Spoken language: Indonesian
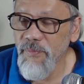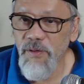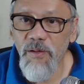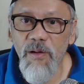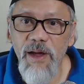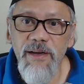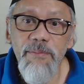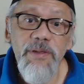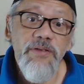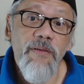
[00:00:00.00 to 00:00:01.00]
Kalau Anda
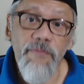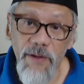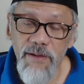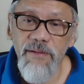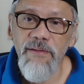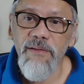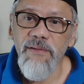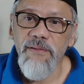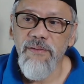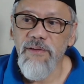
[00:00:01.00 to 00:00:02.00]
beli software
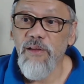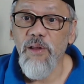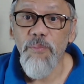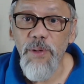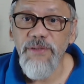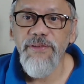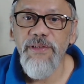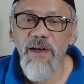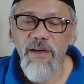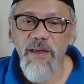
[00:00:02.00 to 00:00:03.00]
database
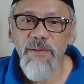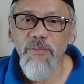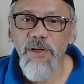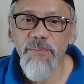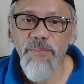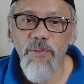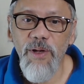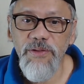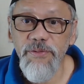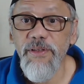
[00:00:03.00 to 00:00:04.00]
yang harganya mungkin
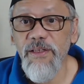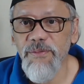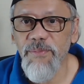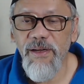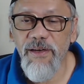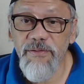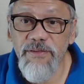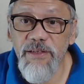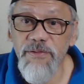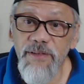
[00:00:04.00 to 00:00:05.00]
puluhan juta atau bahkan
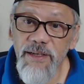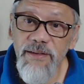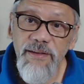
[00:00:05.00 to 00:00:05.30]
ratusan juta,